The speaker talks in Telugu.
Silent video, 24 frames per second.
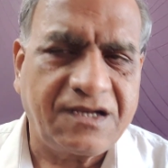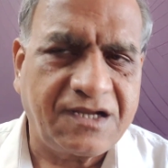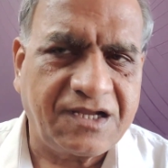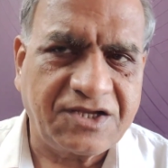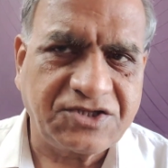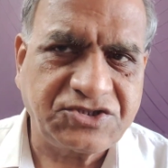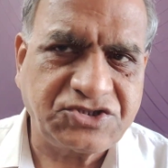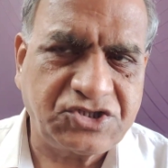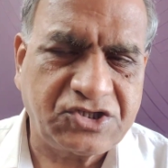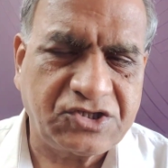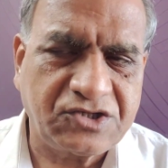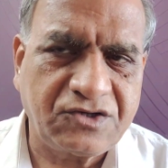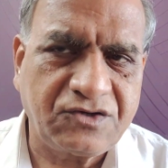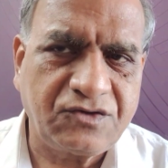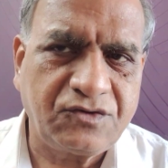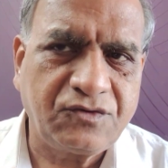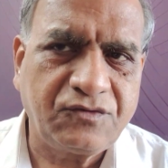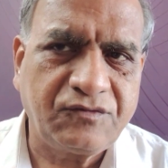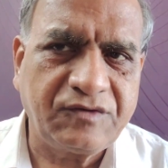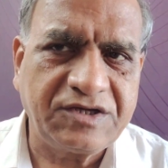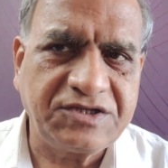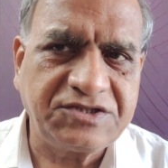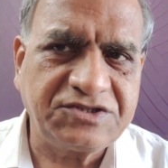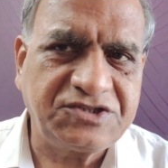
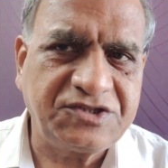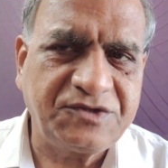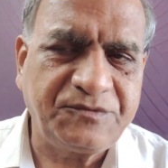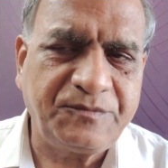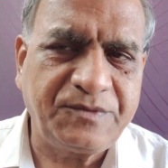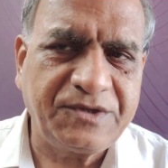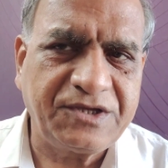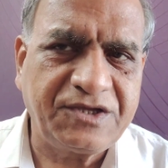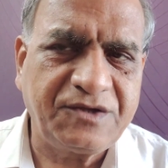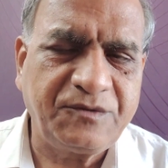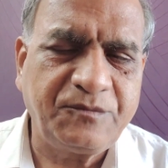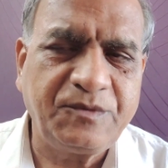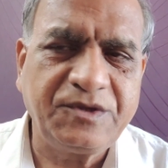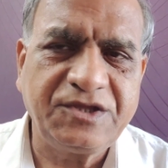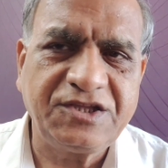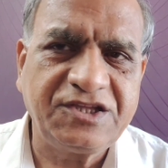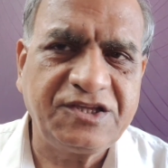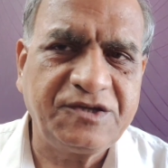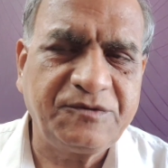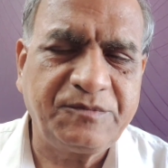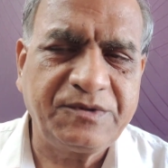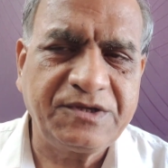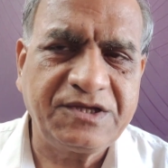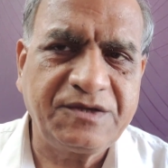రాష్ట్రంలో వైసీపీకి
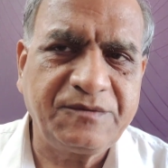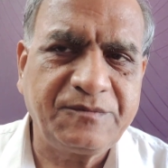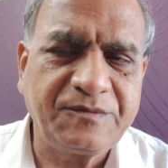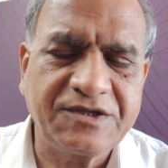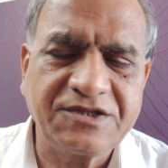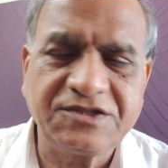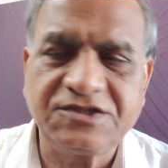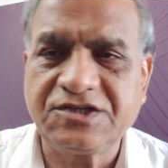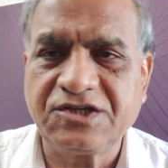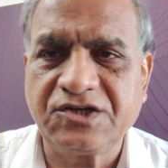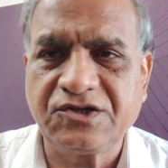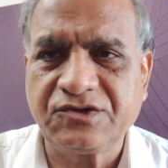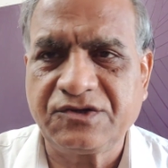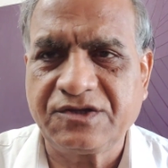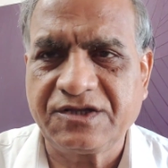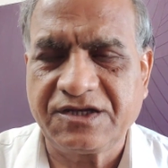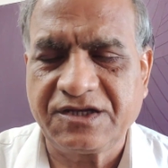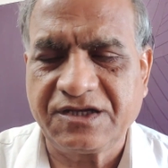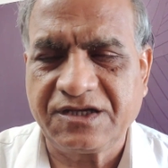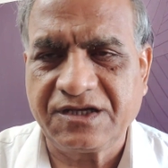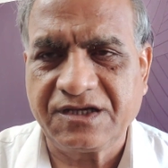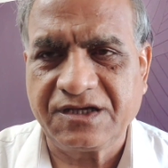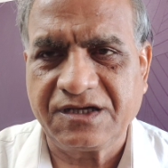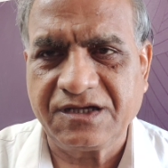బీజేపీకి మధ్యలో
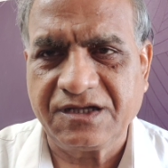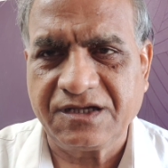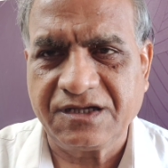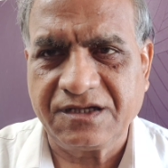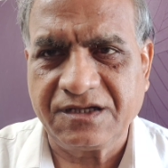జరిగే